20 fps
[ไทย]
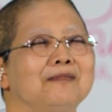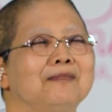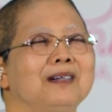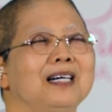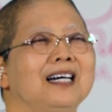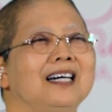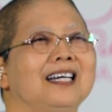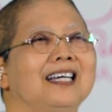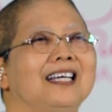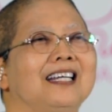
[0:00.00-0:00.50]

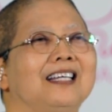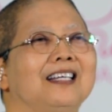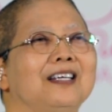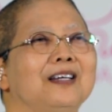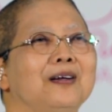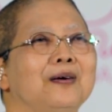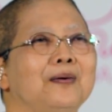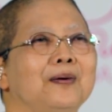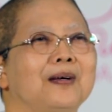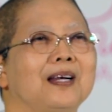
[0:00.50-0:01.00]
เมื่อเห็น
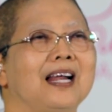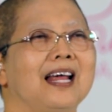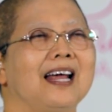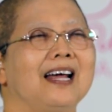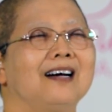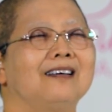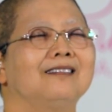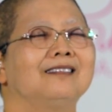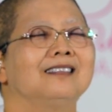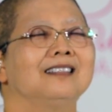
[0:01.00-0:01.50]
นิโรธ
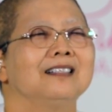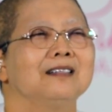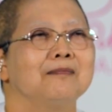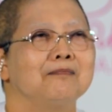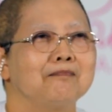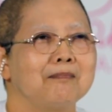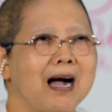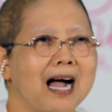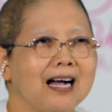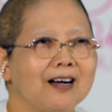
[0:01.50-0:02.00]
แล้ว
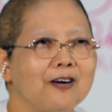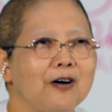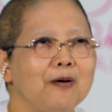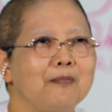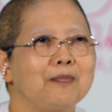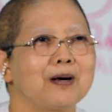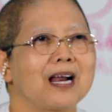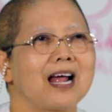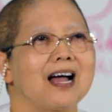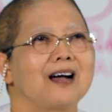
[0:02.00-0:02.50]
มรรค
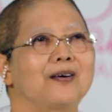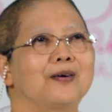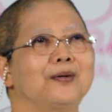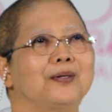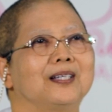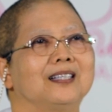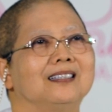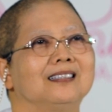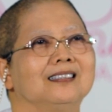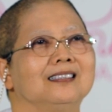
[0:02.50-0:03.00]
ก็ปราก
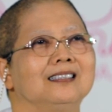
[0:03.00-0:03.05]
ฏ